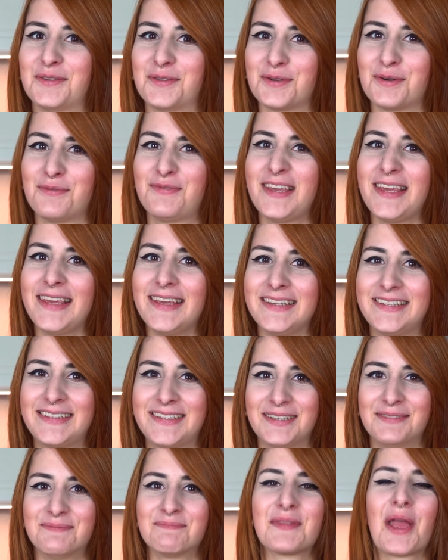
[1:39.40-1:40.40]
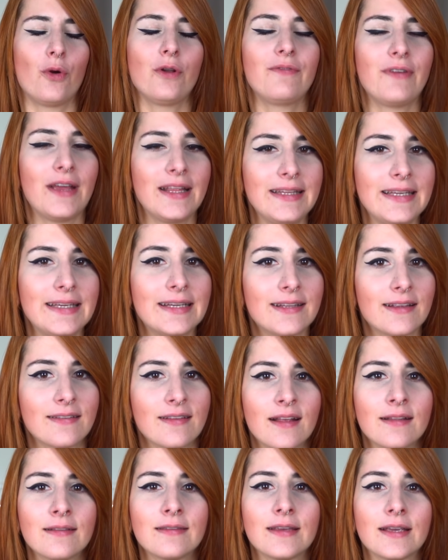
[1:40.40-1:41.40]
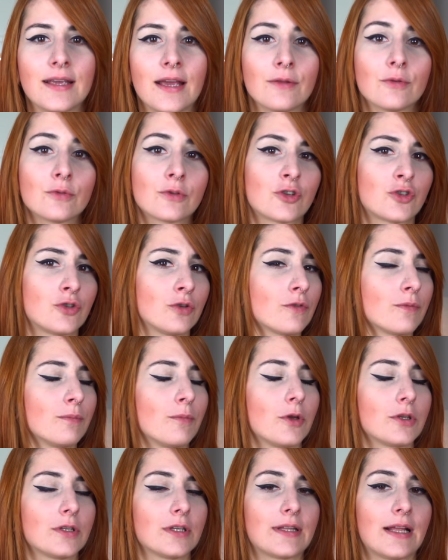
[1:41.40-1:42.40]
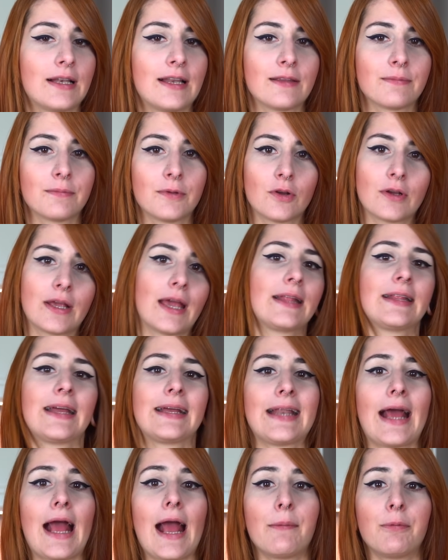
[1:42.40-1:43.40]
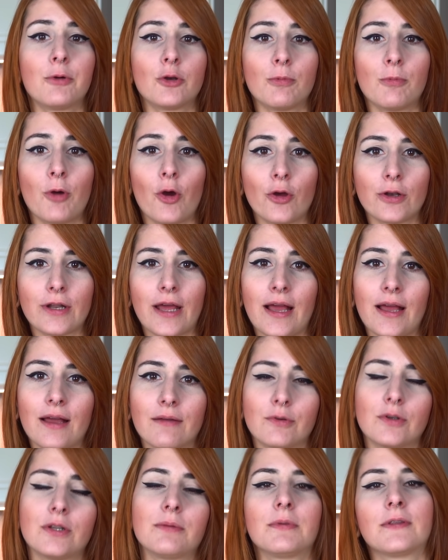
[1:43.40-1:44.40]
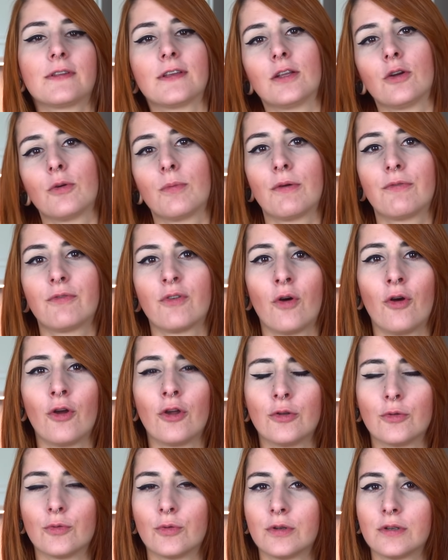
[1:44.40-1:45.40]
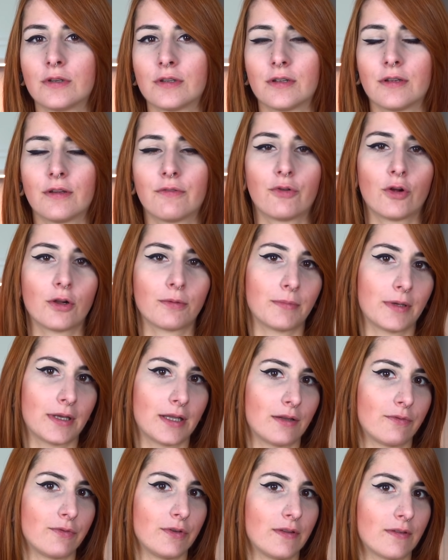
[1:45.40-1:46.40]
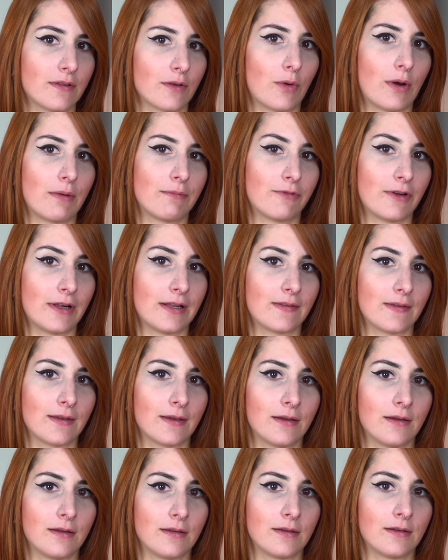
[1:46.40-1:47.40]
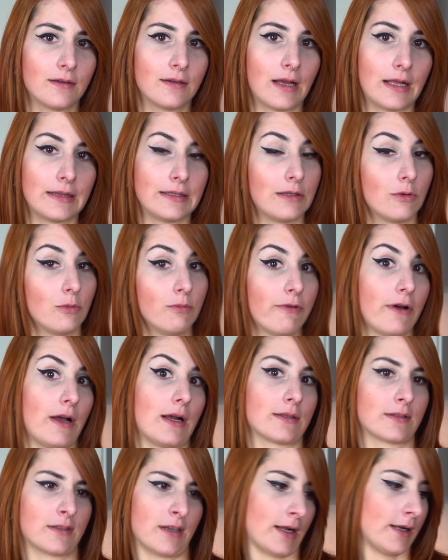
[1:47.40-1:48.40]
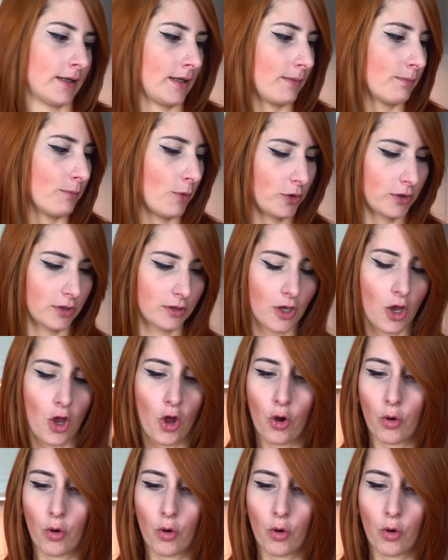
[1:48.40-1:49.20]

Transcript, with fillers: So wie ich. Und wenn ihr das Ganze hier gerne unterstützen möchtet, dann lasst mir doch gerne ein Abonnement da. Würde ich mich sehr darüber freuen. Und äh, folgt mir gerne auf Instagram, falls ihr äh, an den Umfragen teilnehmen möchtet.